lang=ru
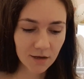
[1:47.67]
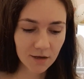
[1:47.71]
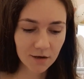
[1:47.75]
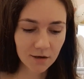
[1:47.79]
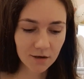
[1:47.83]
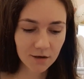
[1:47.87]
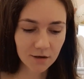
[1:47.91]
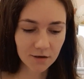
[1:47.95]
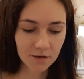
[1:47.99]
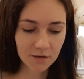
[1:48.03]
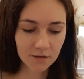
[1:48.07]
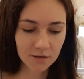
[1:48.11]

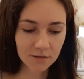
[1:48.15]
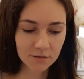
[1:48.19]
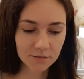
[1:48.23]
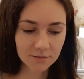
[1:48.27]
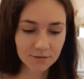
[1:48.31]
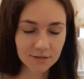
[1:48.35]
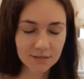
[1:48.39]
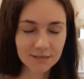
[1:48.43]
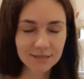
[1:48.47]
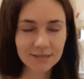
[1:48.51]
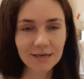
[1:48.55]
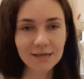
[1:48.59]
а,
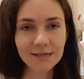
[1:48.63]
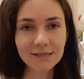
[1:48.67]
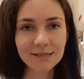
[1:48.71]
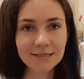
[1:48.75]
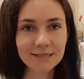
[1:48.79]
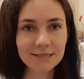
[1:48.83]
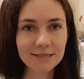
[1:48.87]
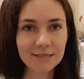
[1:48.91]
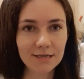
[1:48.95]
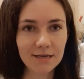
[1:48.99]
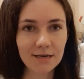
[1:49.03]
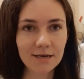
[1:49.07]
стало
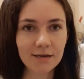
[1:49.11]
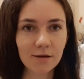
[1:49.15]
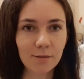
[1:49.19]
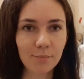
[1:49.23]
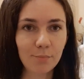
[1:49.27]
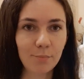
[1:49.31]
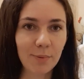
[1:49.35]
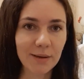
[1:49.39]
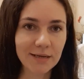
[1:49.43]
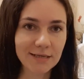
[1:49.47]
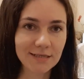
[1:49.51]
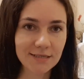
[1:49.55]
сильно
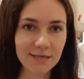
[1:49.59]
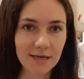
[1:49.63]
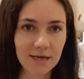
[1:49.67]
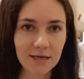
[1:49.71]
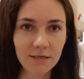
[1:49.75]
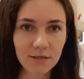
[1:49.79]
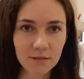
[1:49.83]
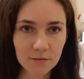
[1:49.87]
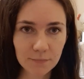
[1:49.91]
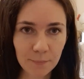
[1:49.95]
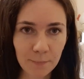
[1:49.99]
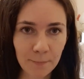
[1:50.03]

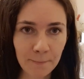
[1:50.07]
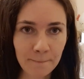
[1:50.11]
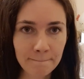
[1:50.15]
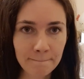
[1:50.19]
потеть.